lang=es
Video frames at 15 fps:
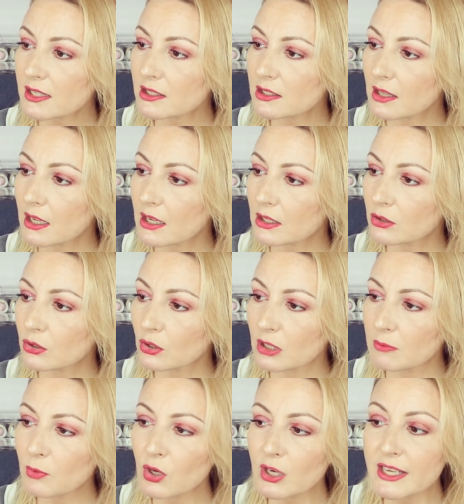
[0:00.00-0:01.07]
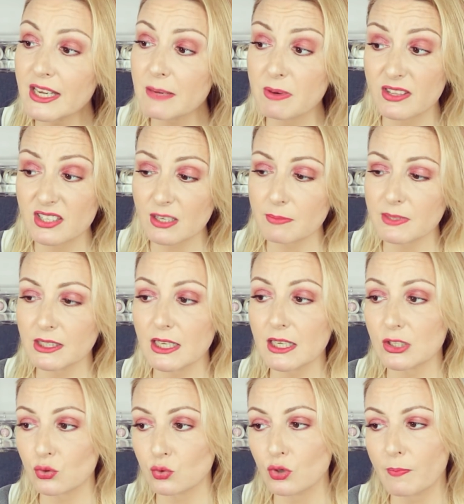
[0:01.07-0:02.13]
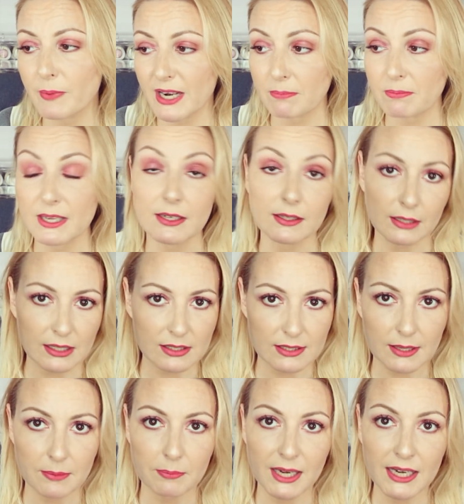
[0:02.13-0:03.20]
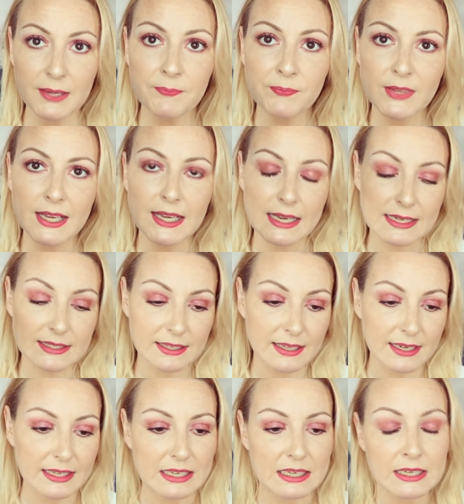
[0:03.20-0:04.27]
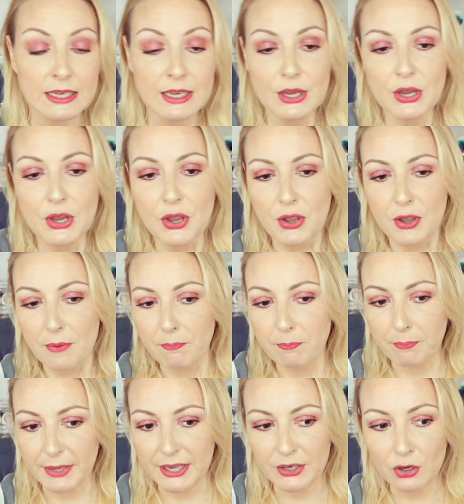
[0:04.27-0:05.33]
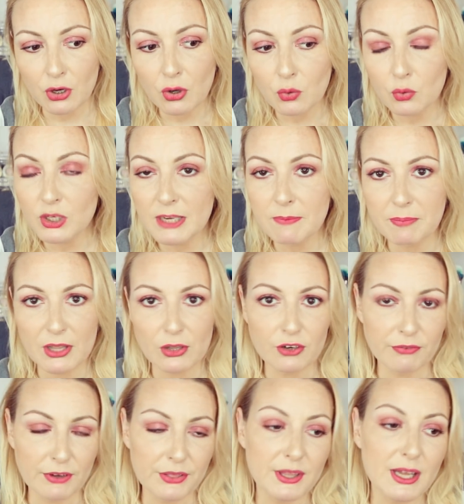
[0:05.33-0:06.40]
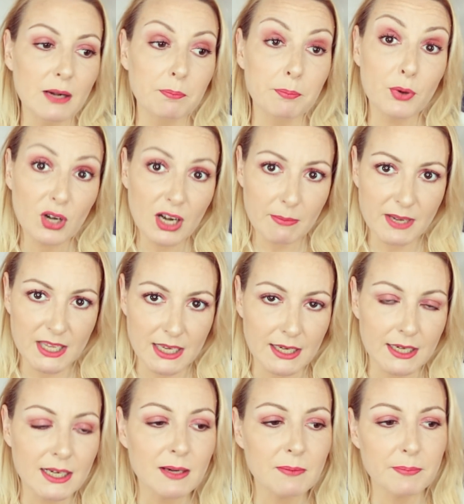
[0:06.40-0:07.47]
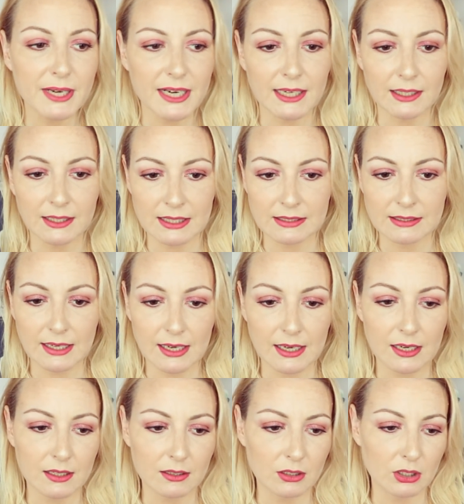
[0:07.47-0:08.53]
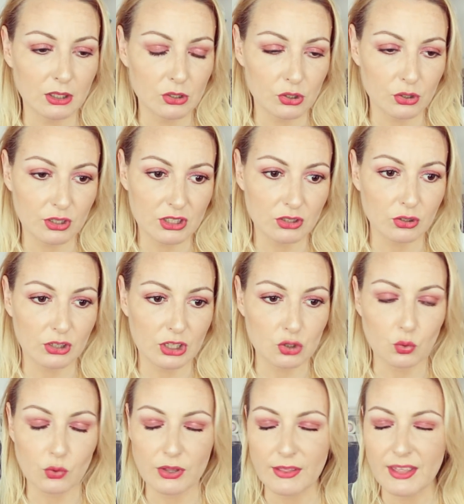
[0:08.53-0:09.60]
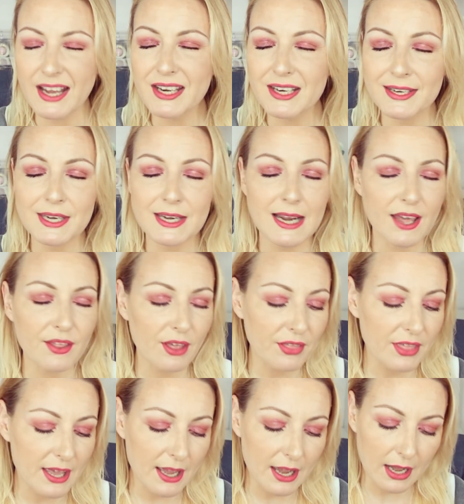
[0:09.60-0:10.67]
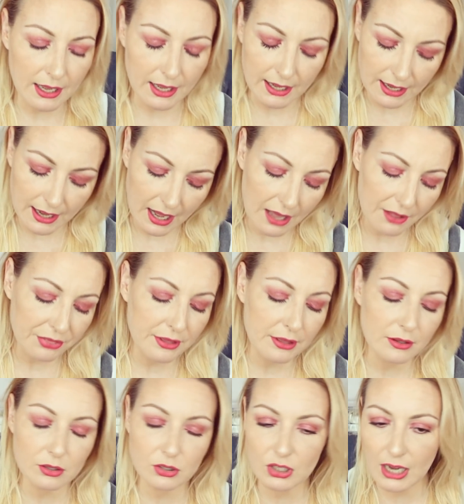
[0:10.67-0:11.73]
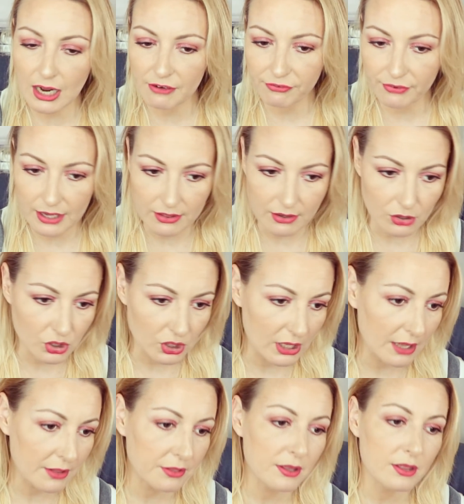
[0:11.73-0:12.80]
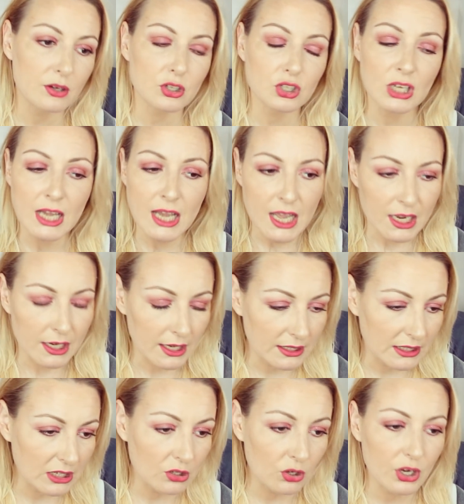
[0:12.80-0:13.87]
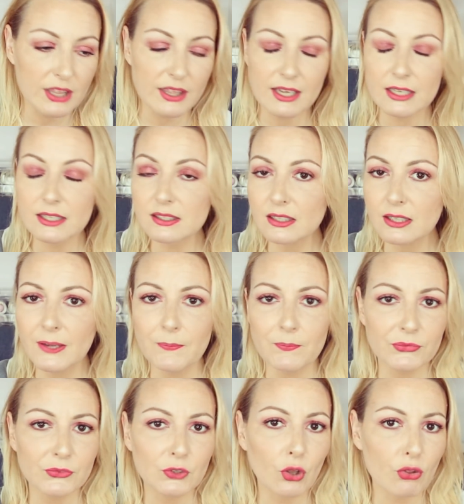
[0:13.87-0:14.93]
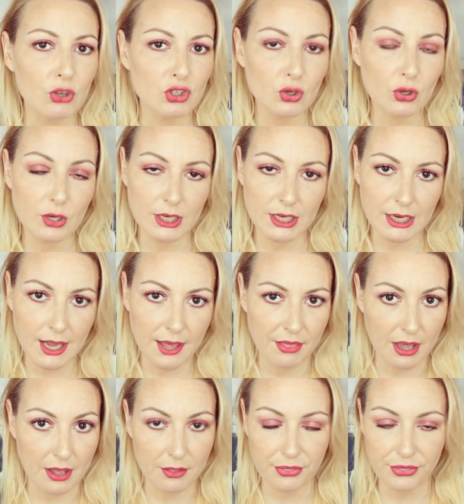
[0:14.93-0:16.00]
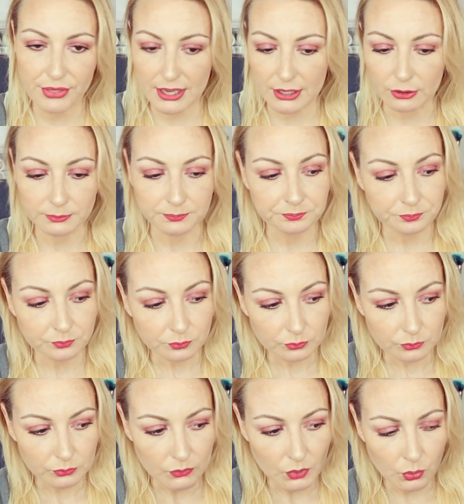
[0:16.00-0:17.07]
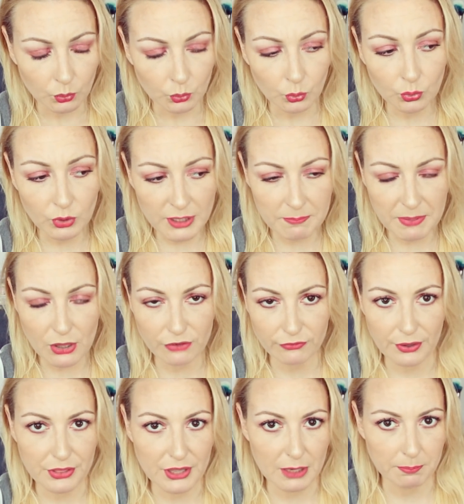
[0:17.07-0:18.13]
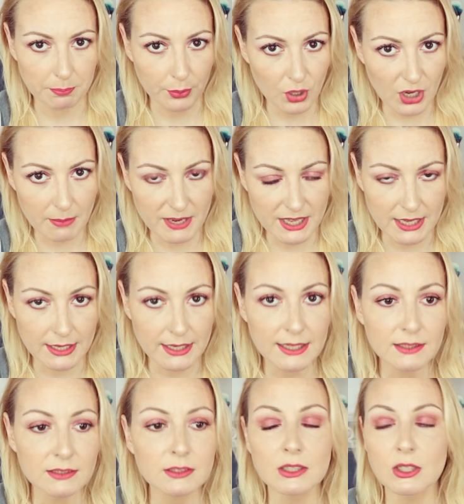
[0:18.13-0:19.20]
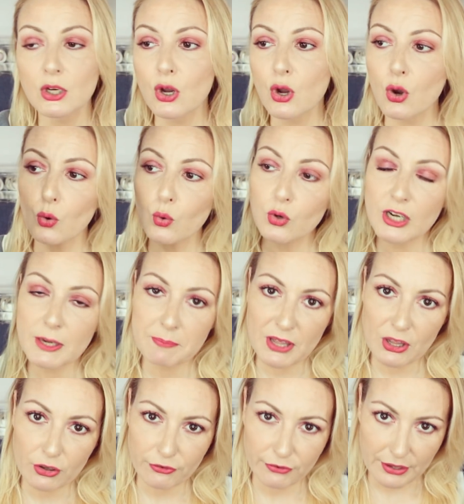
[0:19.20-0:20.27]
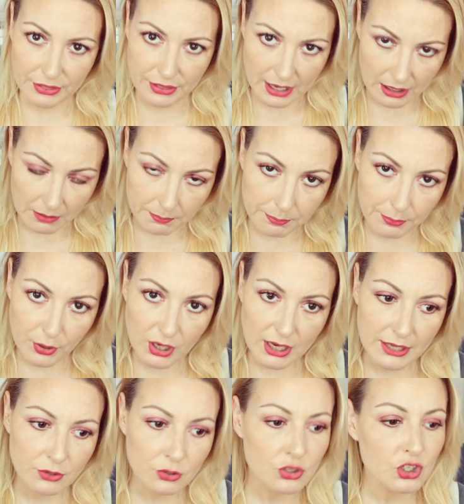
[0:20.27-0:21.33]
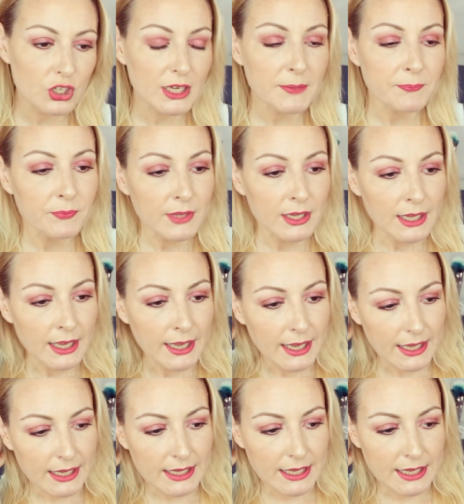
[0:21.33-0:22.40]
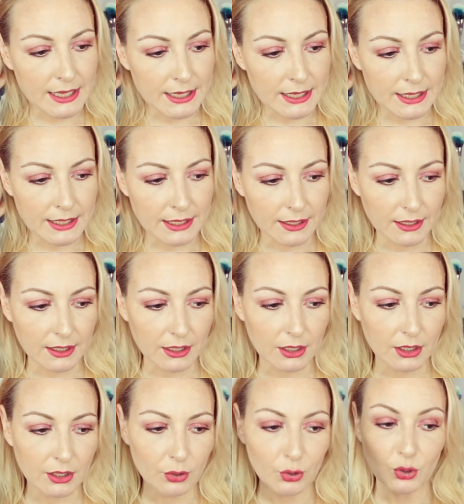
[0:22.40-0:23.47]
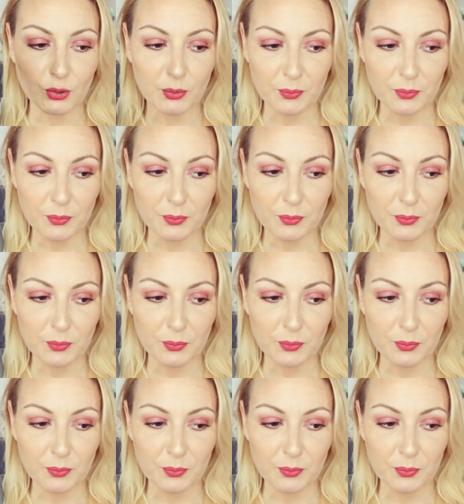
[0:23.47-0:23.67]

es de Tony Moly y precisamente es uno para piel grasa, ¿vale? Este de aquí. Pero un limpiador facial por la mañana para quitar los restos de suciedad. Nada de eh, ácidos, alfa hidroxiácidos, retinoides, todo eso, nada, cero. Un limpiador facial por la mañana, un limpiador facial por la noche y eh,